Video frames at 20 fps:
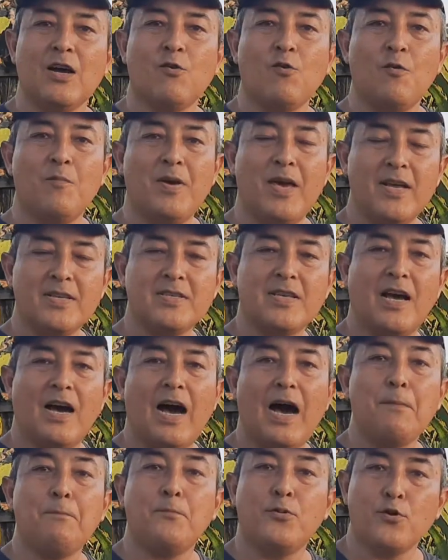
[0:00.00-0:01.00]
começa
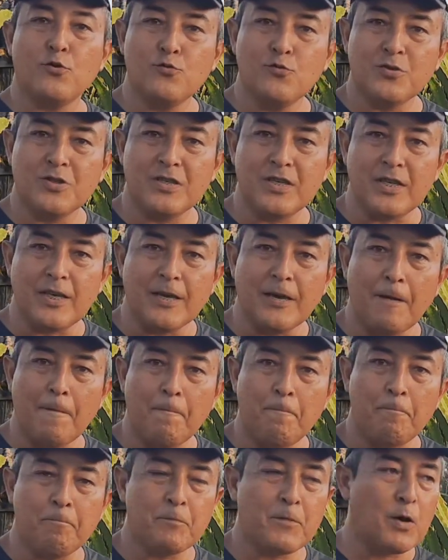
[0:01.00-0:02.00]
a produzir?
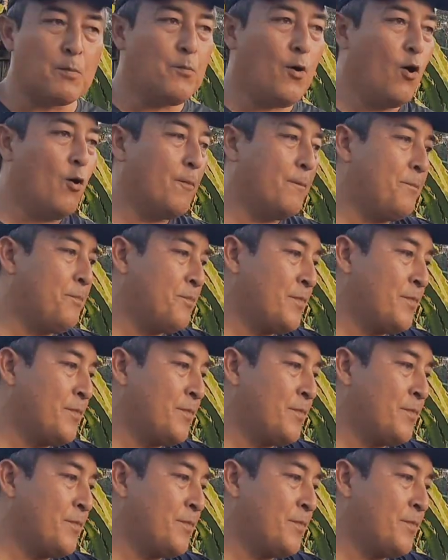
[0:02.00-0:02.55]
Bom,